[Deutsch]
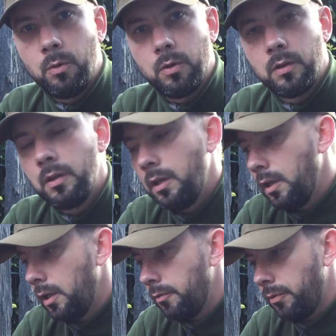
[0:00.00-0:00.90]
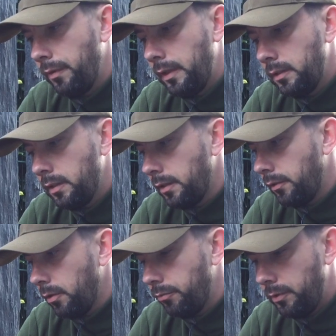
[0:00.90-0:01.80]
auch verwenden, kann es
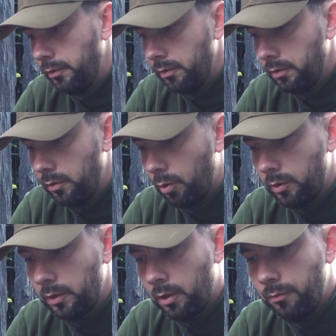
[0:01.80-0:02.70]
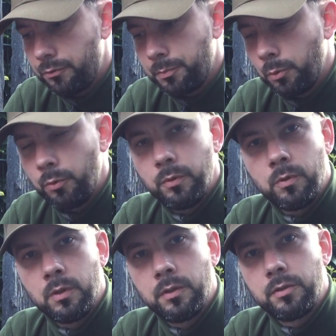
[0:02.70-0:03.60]
auf diese Dochte draufsprühen
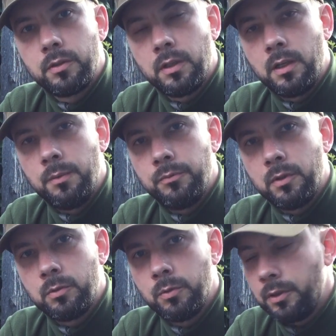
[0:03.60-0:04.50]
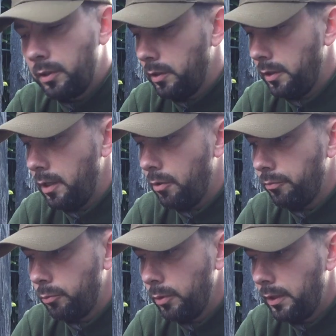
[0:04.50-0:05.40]
und dann einfach durch den Lauf
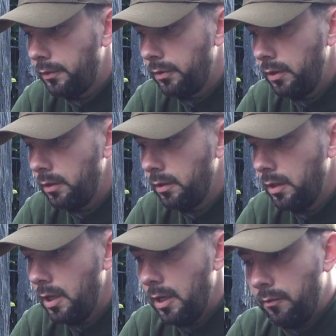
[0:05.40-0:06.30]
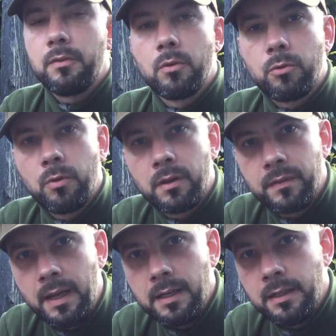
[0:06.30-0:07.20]
durchziehen. Was noch zu
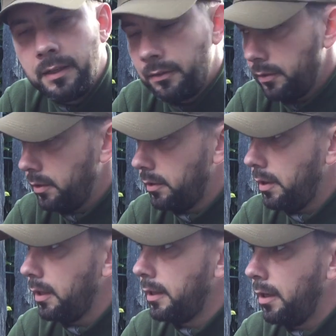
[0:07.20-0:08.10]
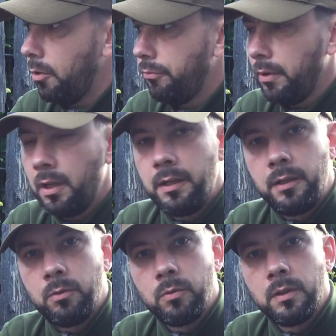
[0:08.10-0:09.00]
erwähnen ist, nach einer
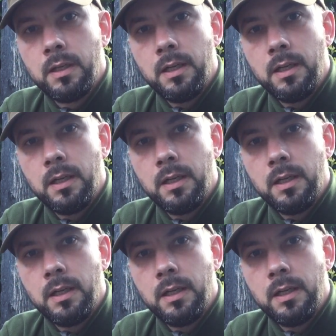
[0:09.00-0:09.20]
Laufreinigung